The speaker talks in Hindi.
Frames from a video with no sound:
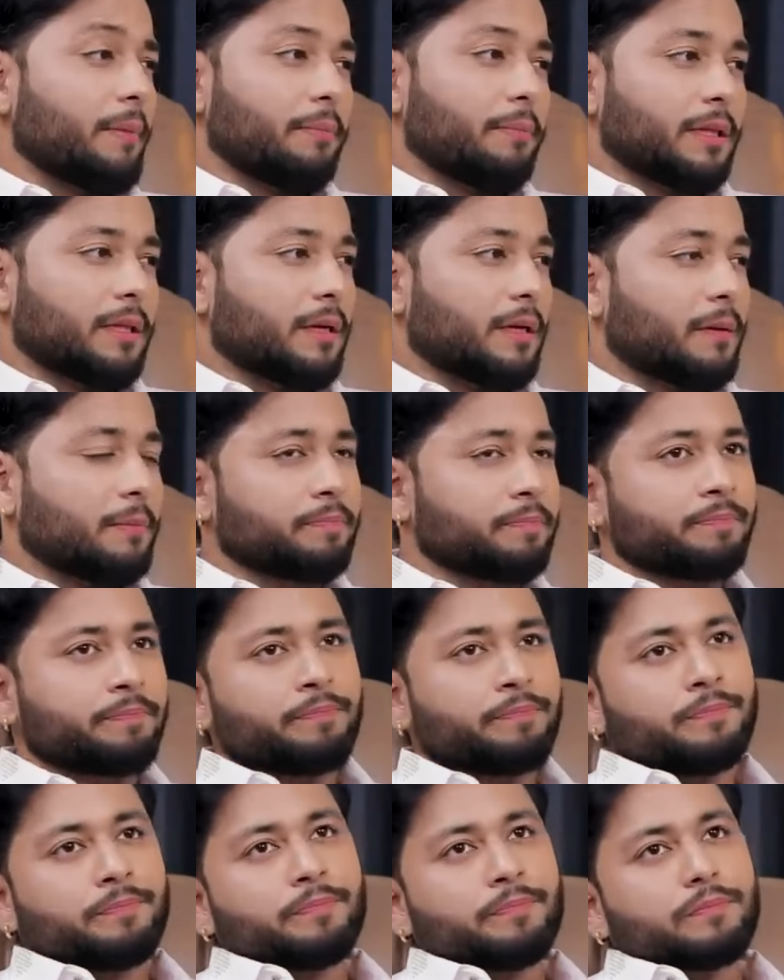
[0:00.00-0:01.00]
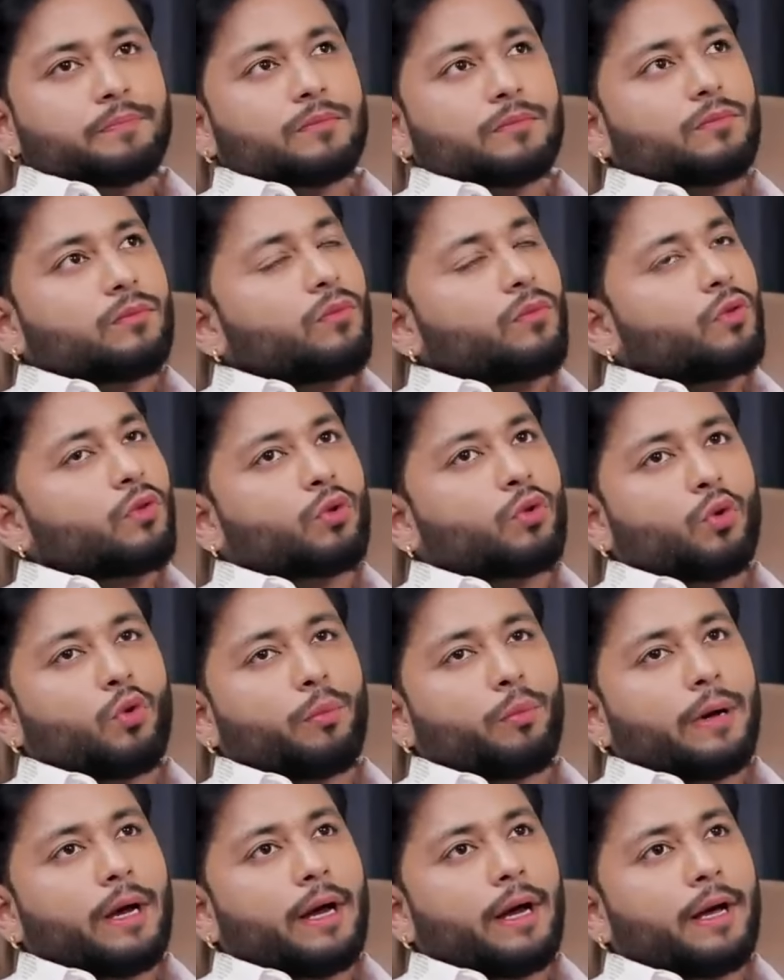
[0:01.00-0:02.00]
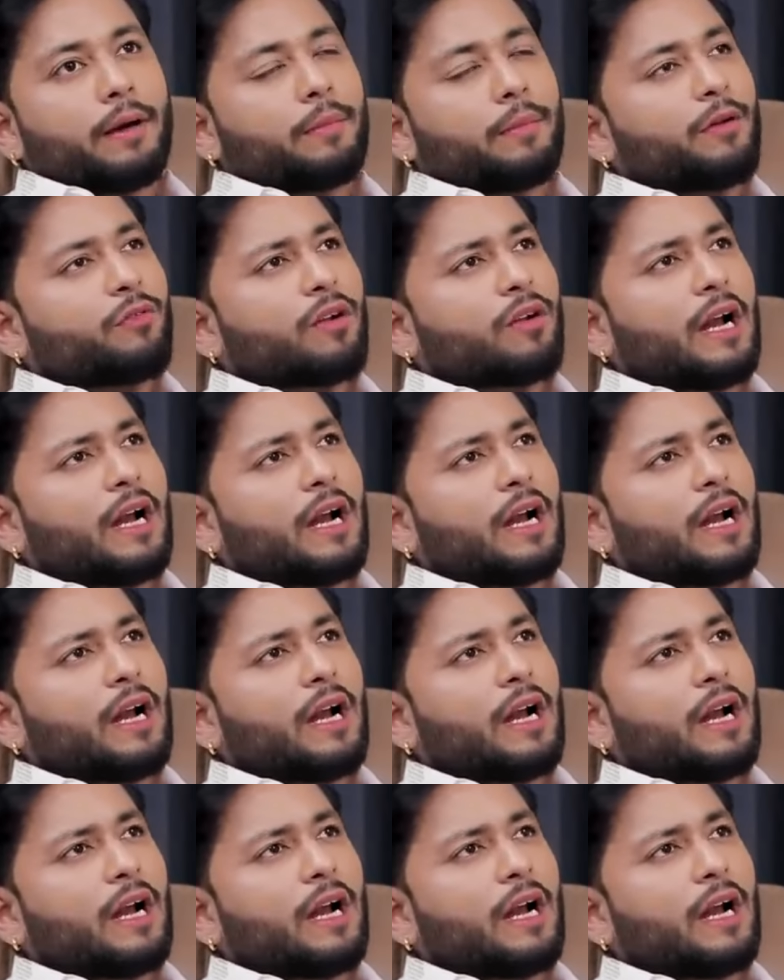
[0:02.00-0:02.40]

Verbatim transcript: टाइम पे था तो मैं आया मेरी